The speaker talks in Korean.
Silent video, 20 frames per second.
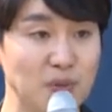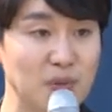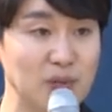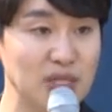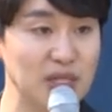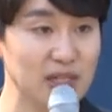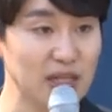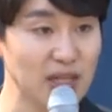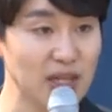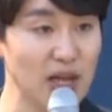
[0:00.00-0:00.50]

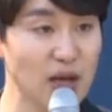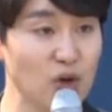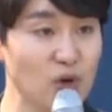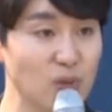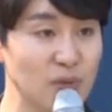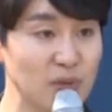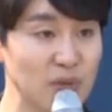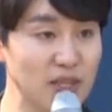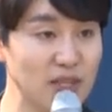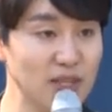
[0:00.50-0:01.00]

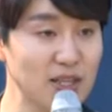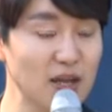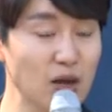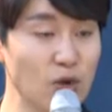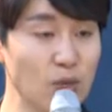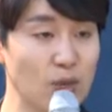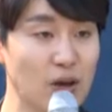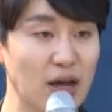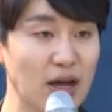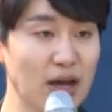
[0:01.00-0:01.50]
비딩하고
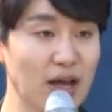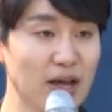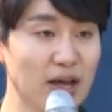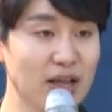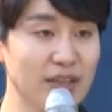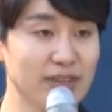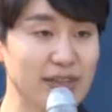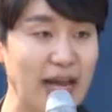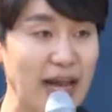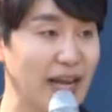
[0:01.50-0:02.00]
PT하고 뭐 막
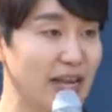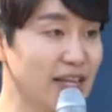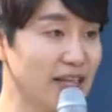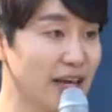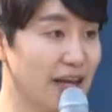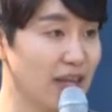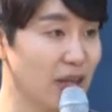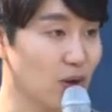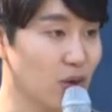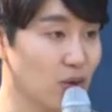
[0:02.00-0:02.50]
난리
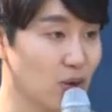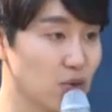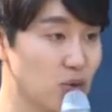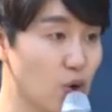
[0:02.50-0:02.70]
나야 되거든요.